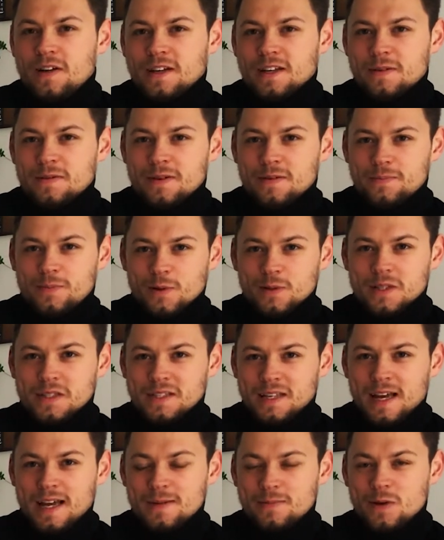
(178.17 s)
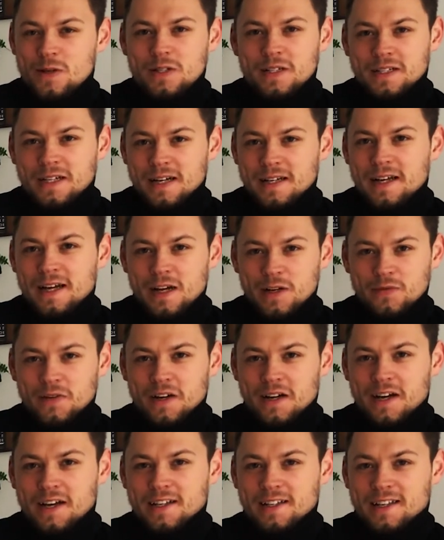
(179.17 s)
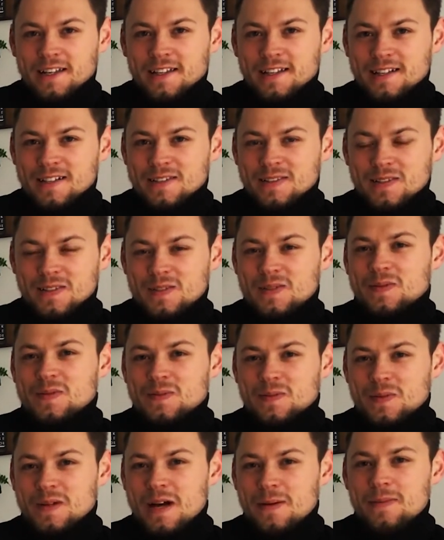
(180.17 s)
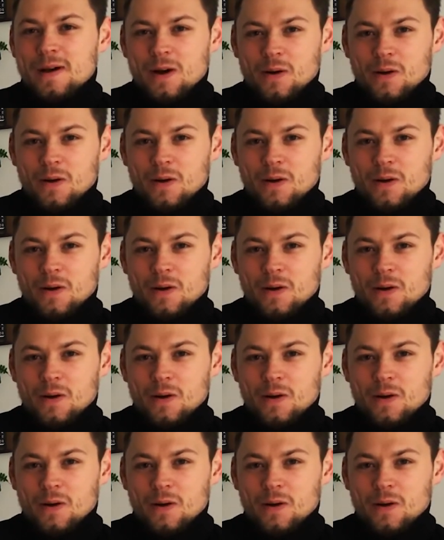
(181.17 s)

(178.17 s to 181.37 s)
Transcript: wenn jemand Böses rein möchte, kann er einfach reingehen. Also ich kam